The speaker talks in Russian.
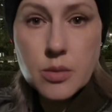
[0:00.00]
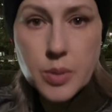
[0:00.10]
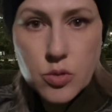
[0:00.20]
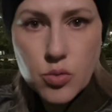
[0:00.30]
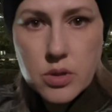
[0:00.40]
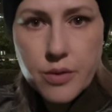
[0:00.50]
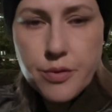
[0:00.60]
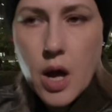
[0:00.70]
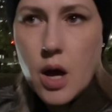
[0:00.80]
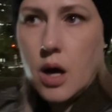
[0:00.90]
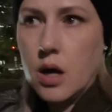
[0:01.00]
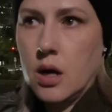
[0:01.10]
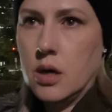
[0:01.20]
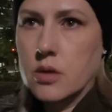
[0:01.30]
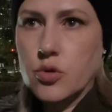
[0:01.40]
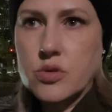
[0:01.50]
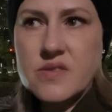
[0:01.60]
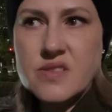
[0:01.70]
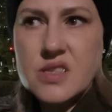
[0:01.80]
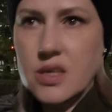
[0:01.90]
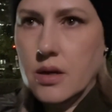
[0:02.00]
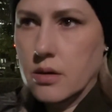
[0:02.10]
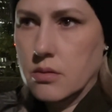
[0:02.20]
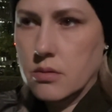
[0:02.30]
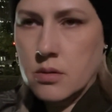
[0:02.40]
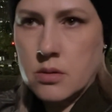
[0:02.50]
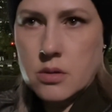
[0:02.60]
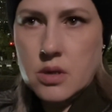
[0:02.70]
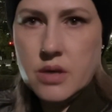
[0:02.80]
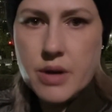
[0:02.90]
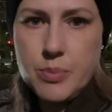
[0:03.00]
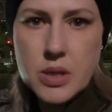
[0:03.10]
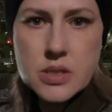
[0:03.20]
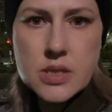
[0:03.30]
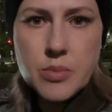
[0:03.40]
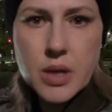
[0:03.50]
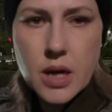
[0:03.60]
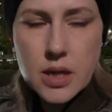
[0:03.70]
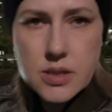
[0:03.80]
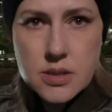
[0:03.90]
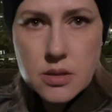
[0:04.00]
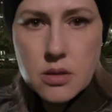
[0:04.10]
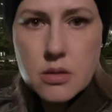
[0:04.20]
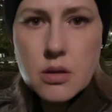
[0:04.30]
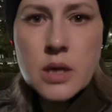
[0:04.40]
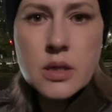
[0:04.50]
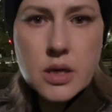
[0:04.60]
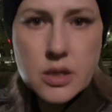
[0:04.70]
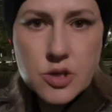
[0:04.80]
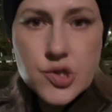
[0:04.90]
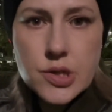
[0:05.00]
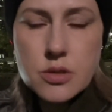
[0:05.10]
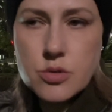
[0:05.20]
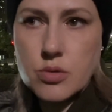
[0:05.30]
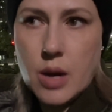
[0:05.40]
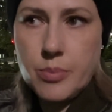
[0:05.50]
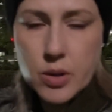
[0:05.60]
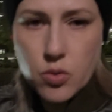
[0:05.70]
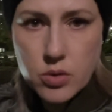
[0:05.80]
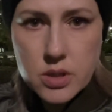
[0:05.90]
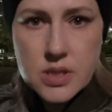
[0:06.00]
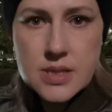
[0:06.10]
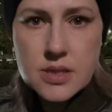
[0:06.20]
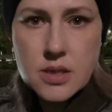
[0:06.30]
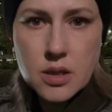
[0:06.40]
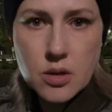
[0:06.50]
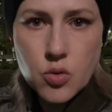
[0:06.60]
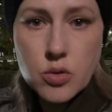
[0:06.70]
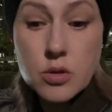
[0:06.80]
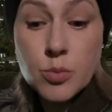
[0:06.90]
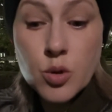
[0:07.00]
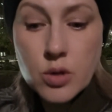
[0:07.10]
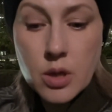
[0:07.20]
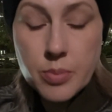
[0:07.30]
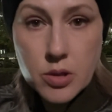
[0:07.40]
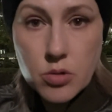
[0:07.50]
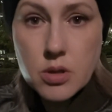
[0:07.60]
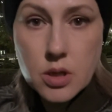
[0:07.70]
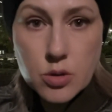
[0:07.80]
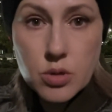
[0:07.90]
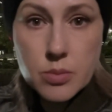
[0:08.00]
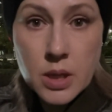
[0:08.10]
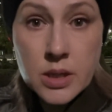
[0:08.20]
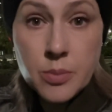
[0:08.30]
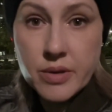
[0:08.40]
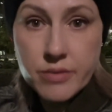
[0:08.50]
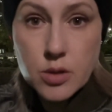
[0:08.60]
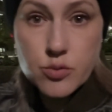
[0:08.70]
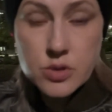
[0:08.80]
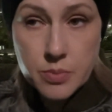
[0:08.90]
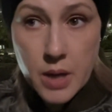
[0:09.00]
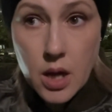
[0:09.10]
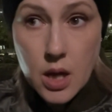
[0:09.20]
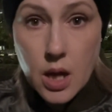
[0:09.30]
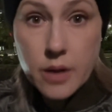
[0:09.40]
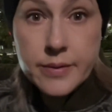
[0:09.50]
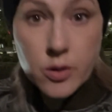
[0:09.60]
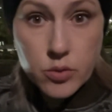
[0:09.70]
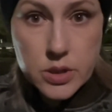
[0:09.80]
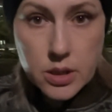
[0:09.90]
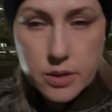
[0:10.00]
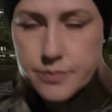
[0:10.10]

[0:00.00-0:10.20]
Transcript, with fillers: продуктов. Э, то есть все европейцы, американцы, они, конечно, сюда приходят. Здесь они находят многие продукты, к которым они привыкли у себя на родине